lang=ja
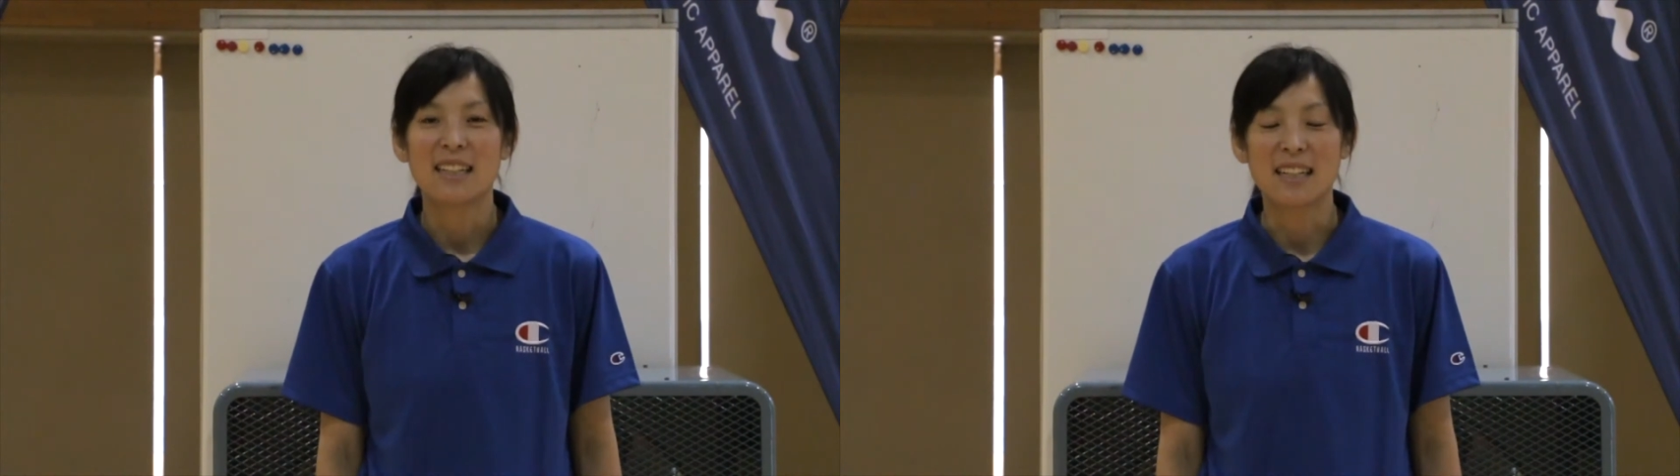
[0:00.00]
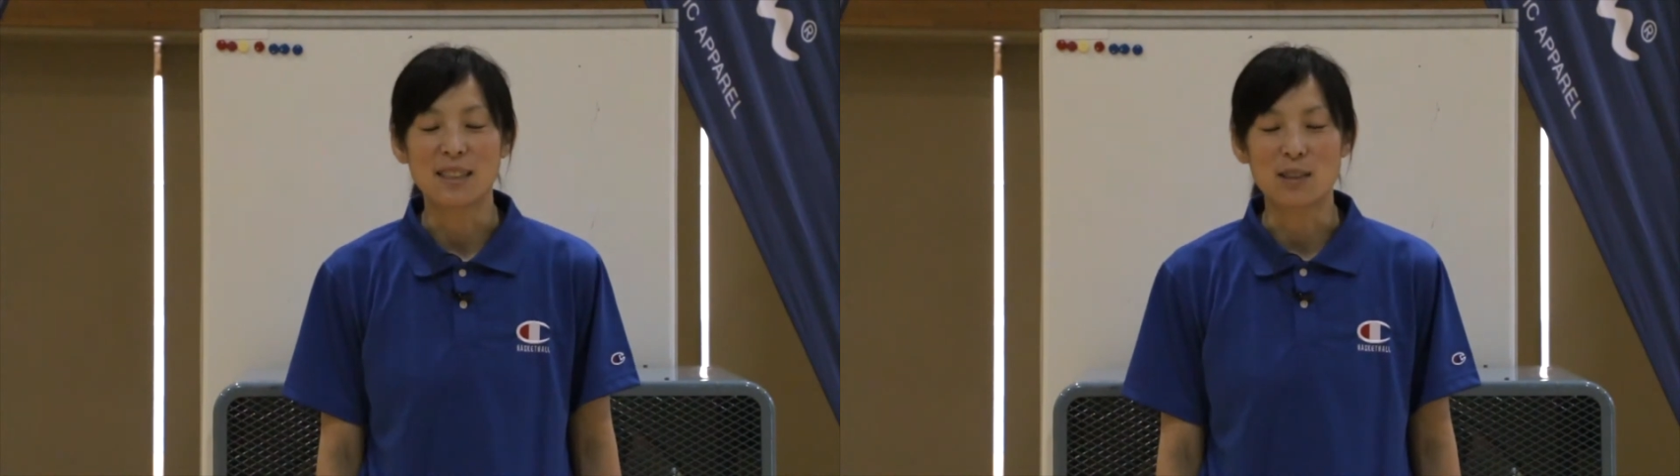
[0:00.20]

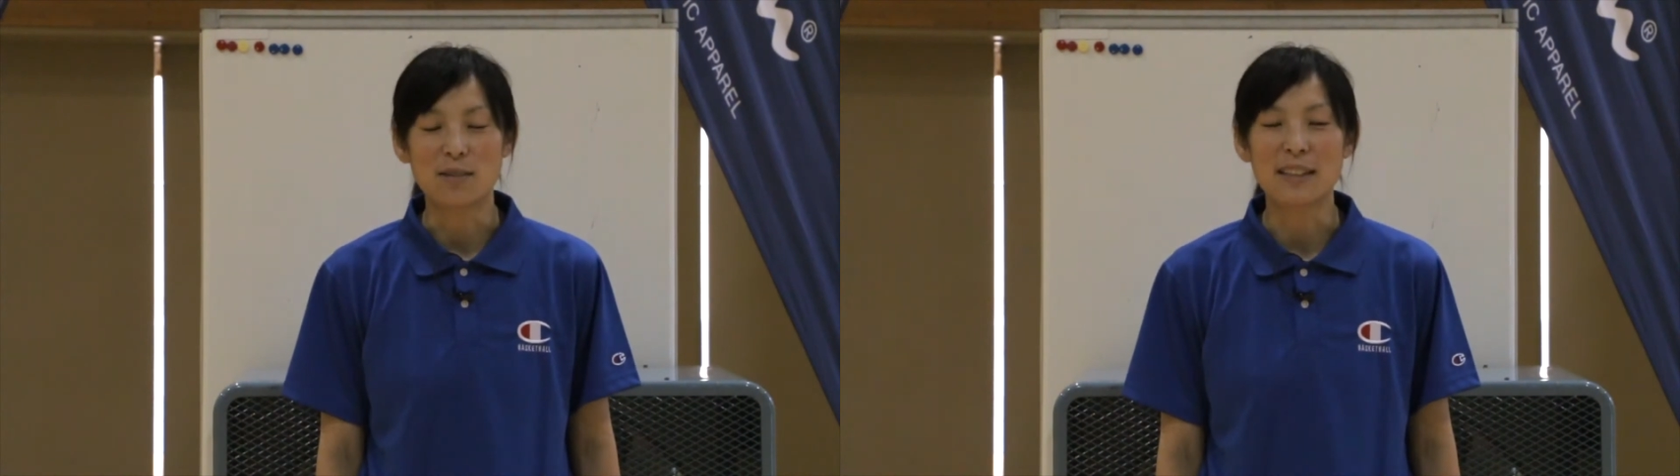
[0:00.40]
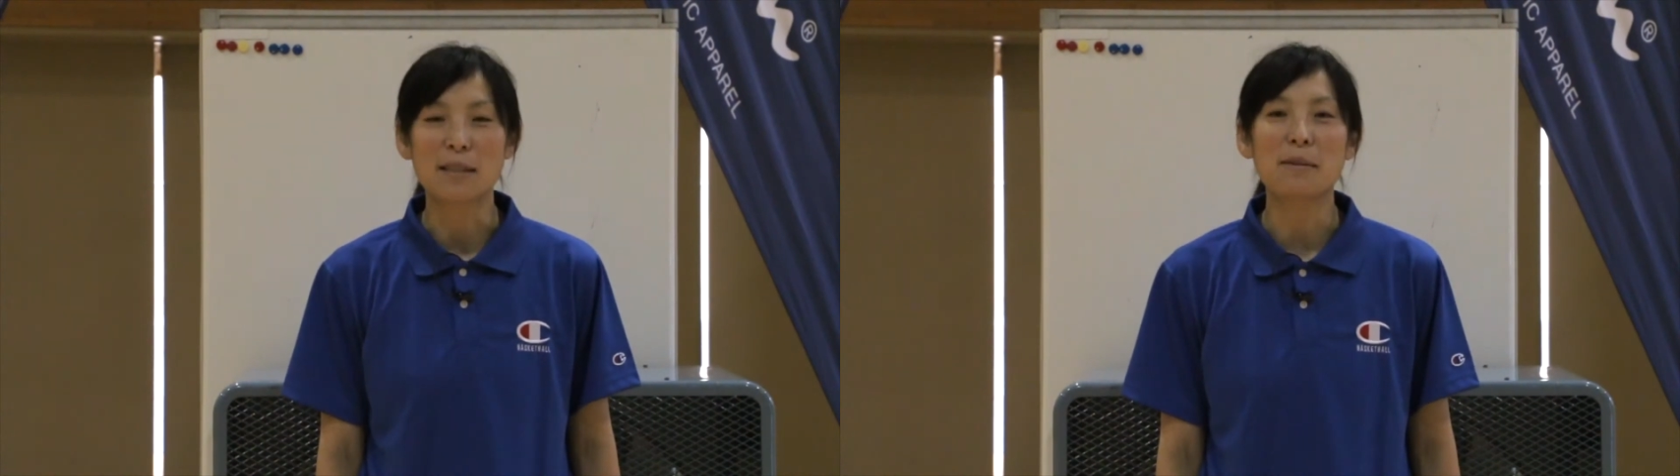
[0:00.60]
あの
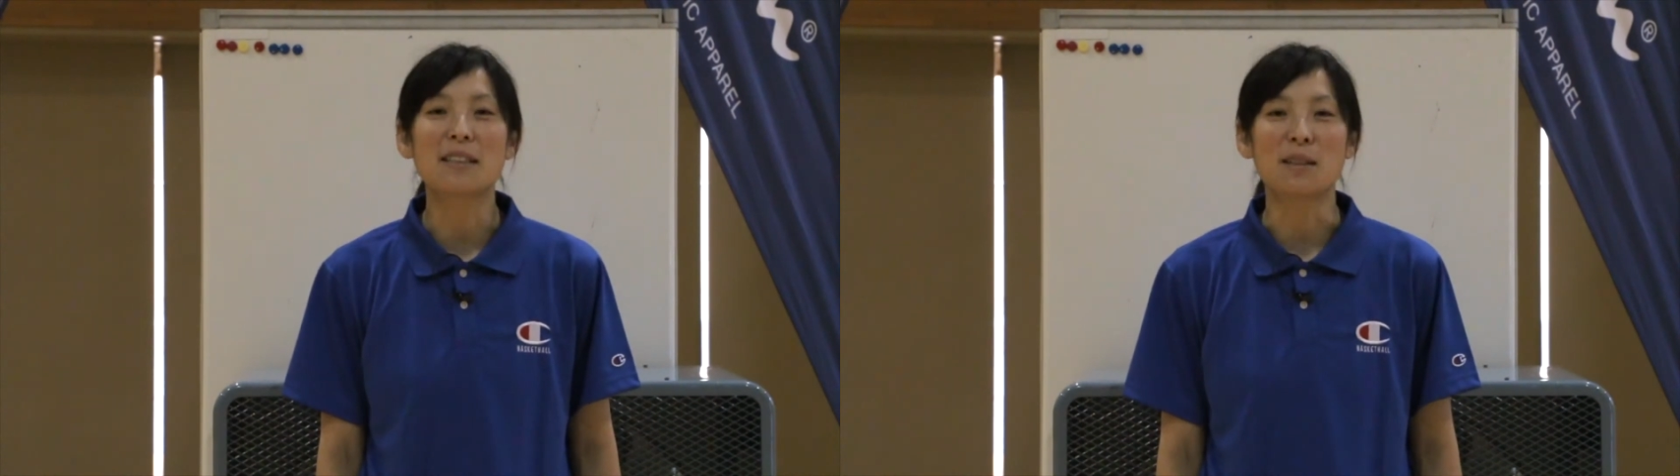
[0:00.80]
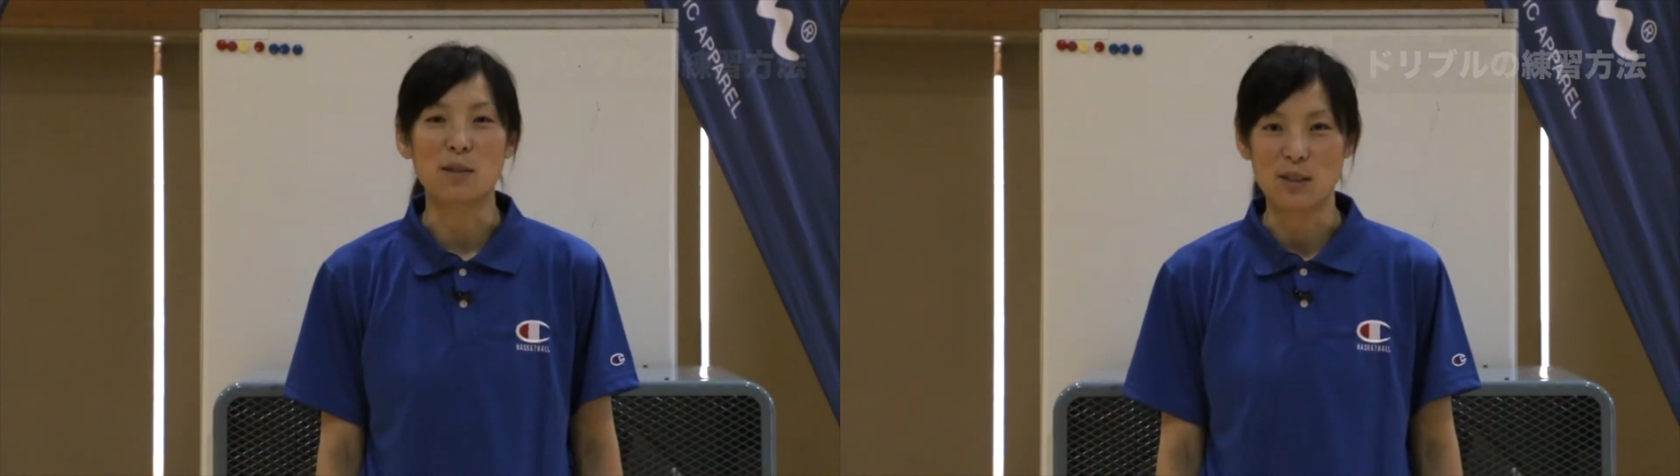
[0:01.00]

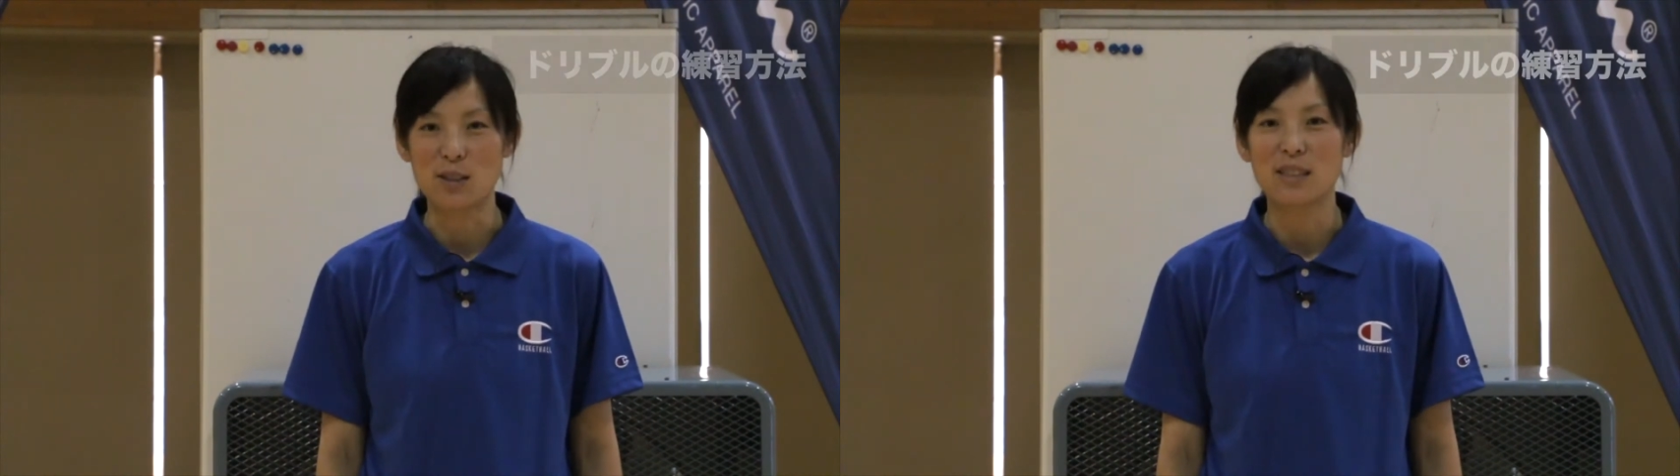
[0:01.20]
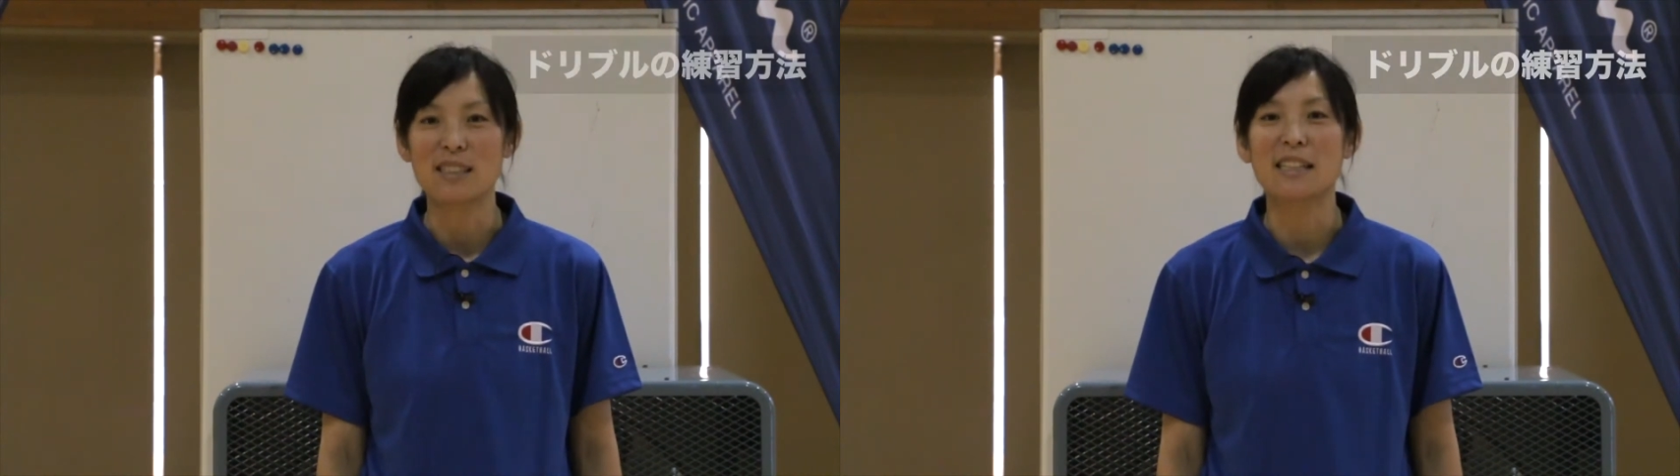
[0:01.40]
ファンダメンタルを
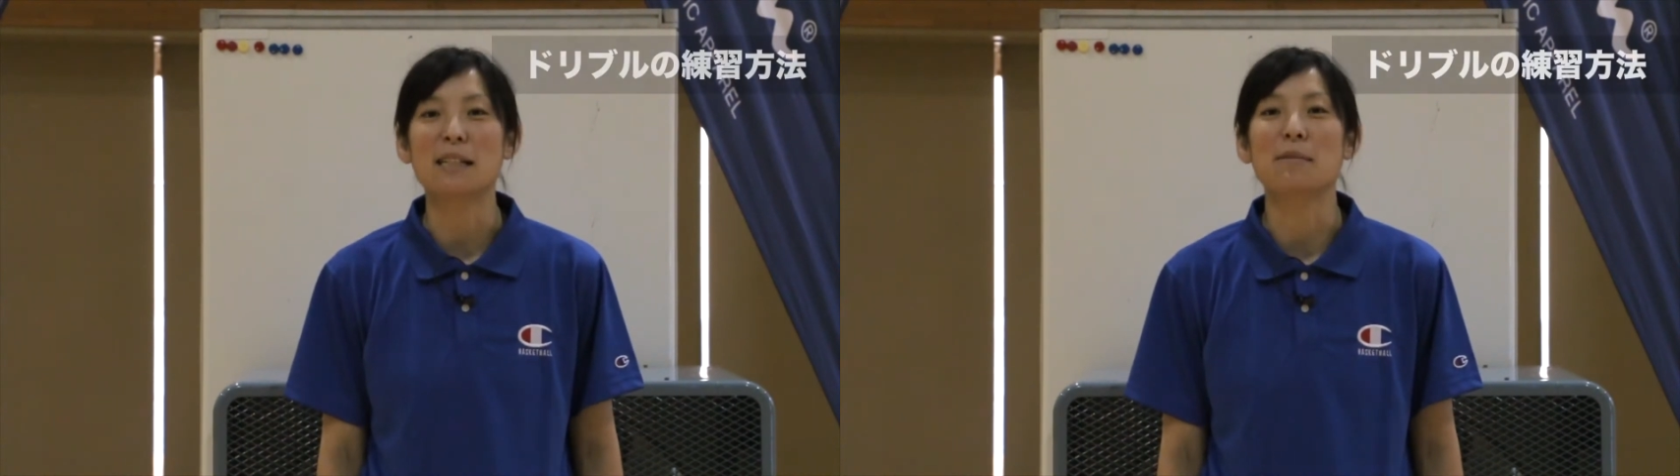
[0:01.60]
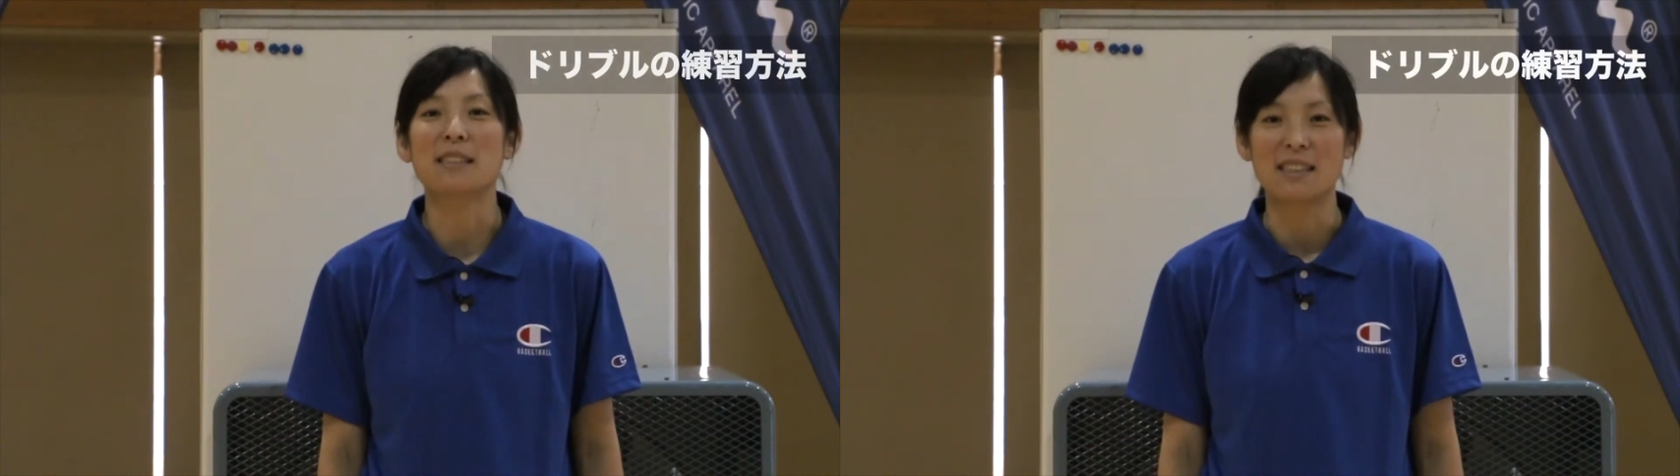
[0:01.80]
中心にや
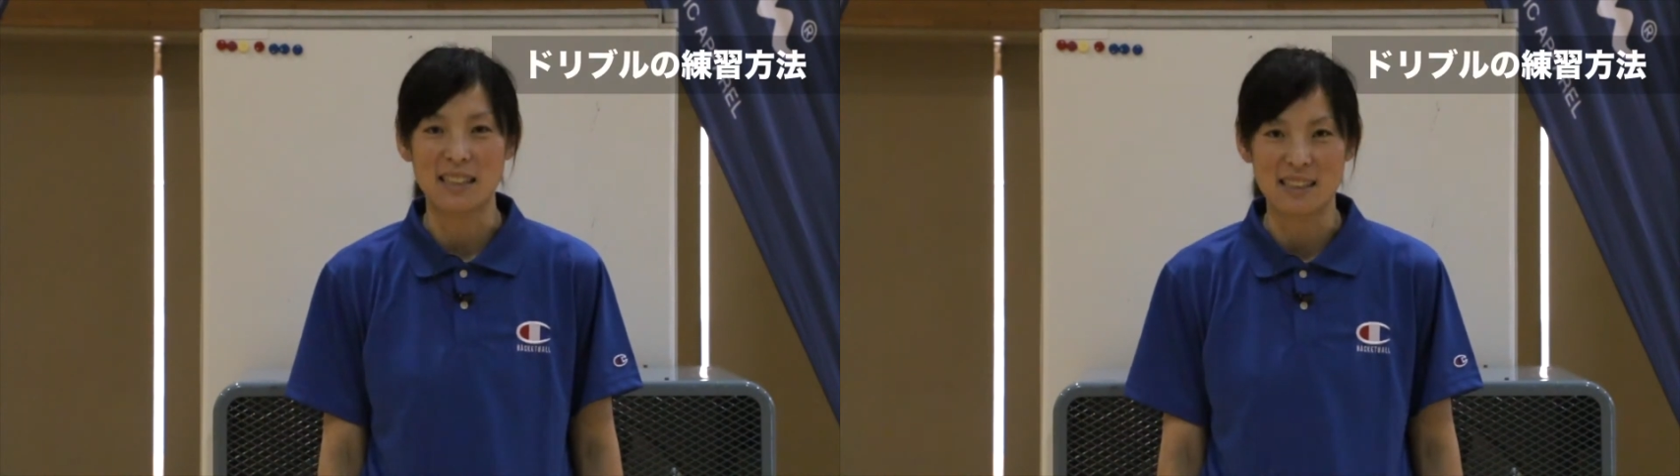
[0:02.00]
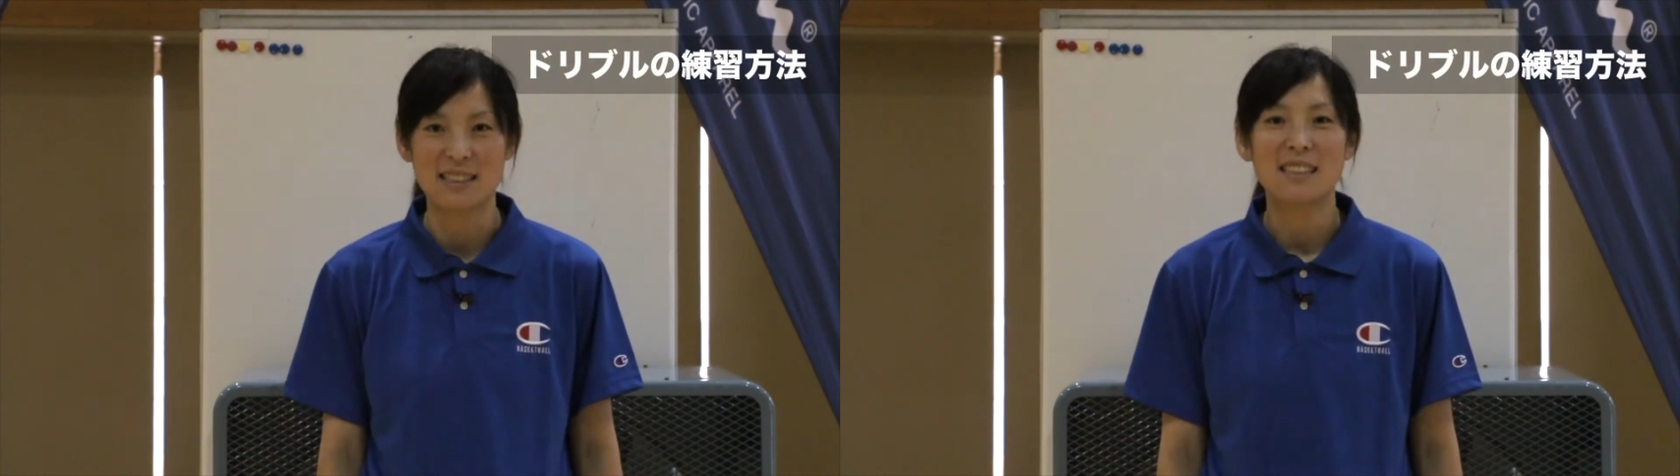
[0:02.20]
りました